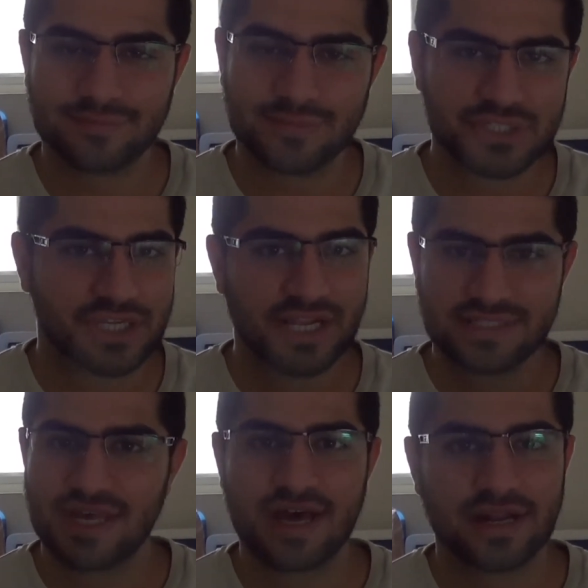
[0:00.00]
مشكله
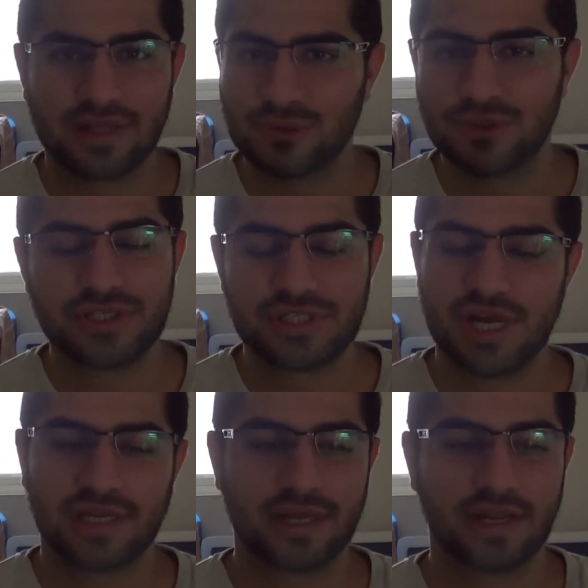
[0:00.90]
صارت وهيك
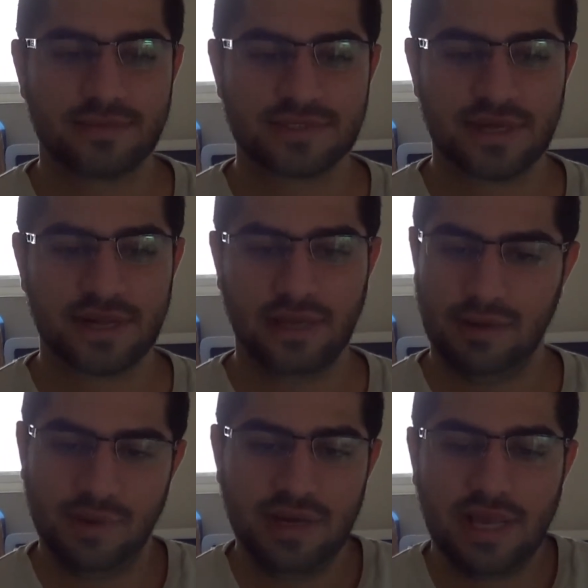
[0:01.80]
هالكلام صار يعني
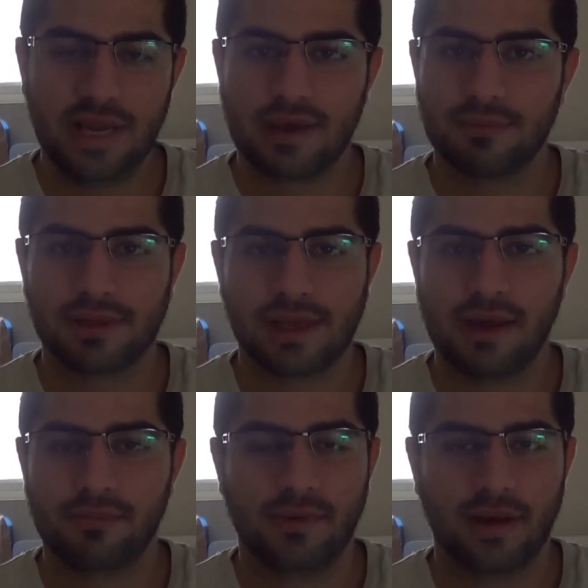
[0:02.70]
احنا ما لنا علاقه
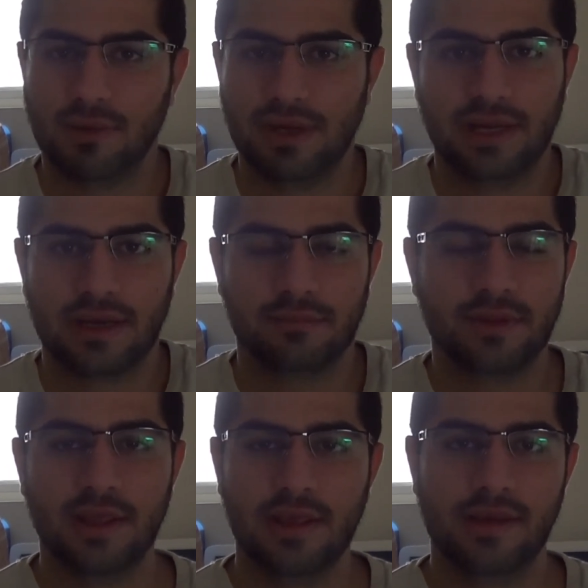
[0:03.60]
بالكلام ما لنا علاقه
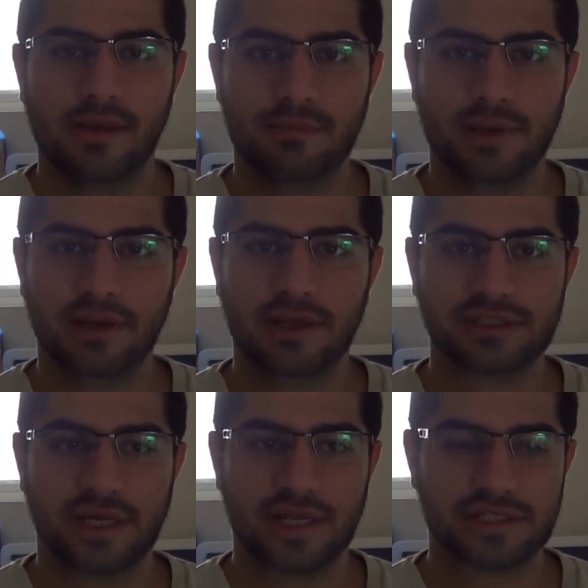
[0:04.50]

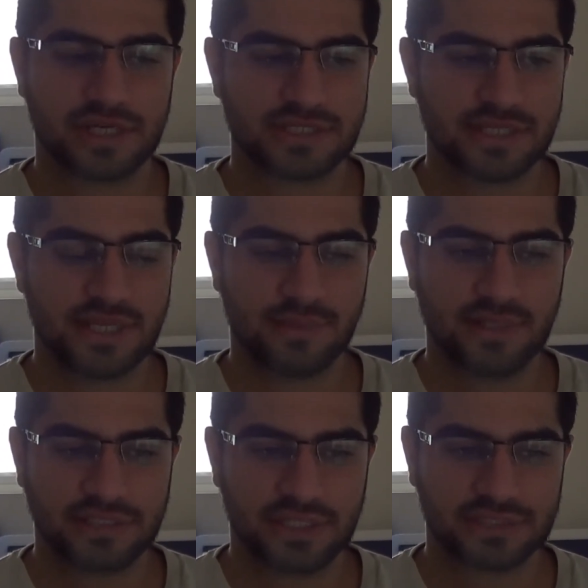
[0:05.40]
بالشغلات شخصيه ما
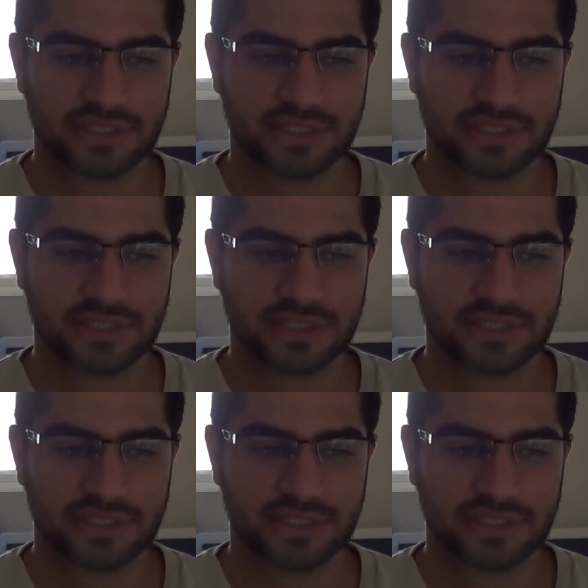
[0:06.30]
احكي على